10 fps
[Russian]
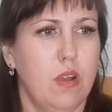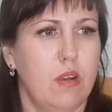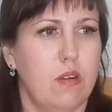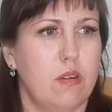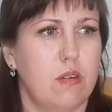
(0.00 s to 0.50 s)

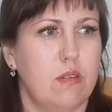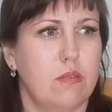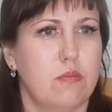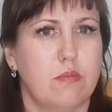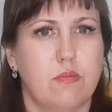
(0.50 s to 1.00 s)

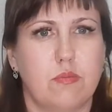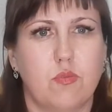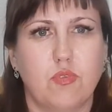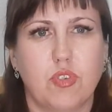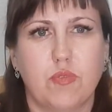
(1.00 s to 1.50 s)
а,
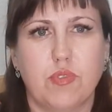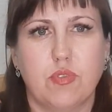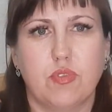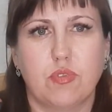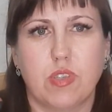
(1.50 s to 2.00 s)
кушаю
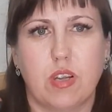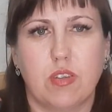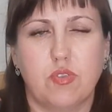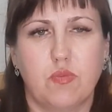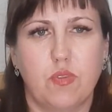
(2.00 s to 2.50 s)
все, что
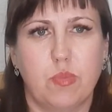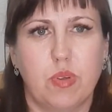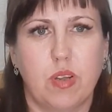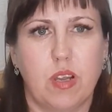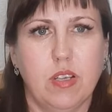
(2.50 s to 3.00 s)
захочу в
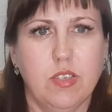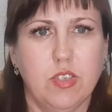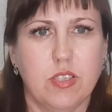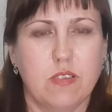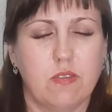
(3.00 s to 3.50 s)
любых
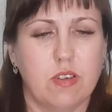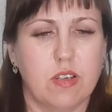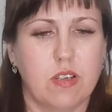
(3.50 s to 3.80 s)
количествах,